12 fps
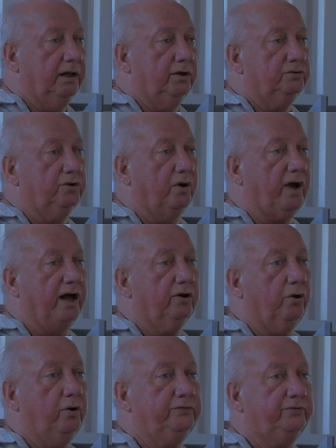Donc, en
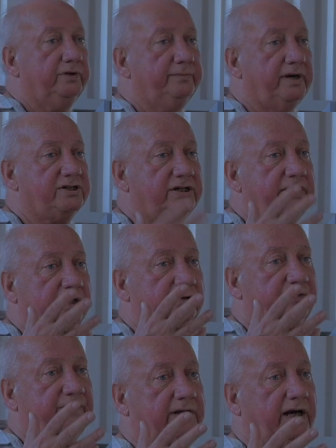gros, il faut imaginer
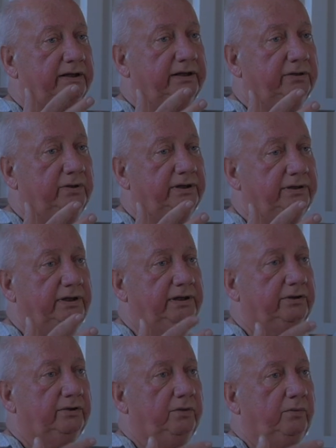que ces cas néolithiques...